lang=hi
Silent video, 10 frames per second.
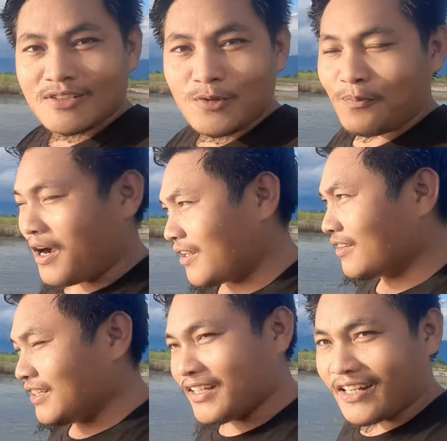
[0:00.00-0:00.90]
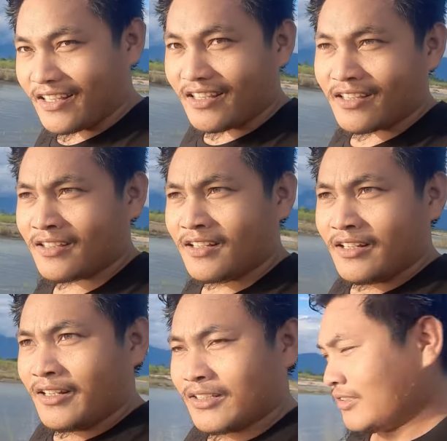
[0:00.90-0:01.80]
खूब आनंद ले रहे है
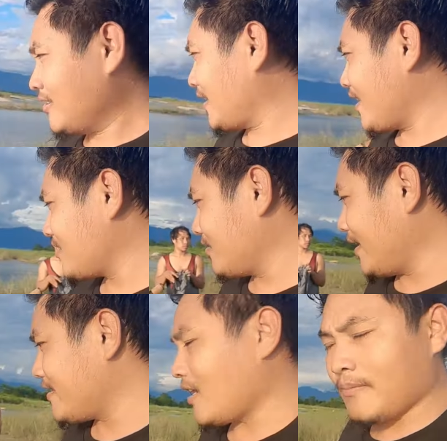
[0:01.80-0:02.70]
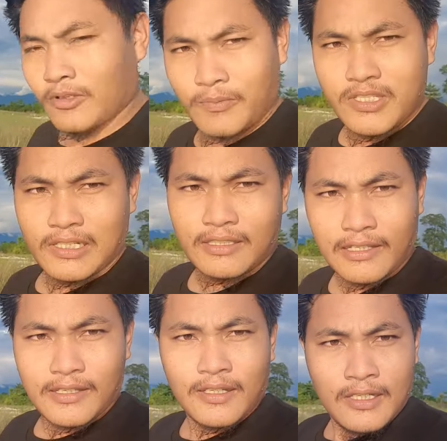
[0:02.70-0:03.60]
तो कैर सर गैस हम लोग भी चलते
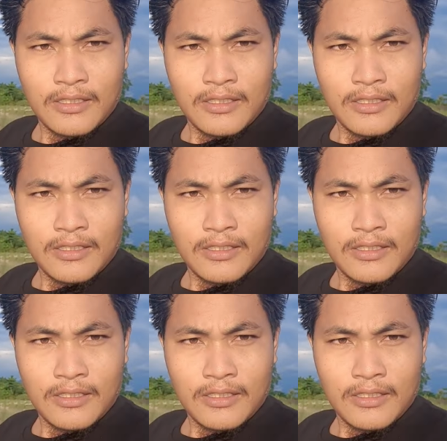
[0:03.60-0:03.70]
हैं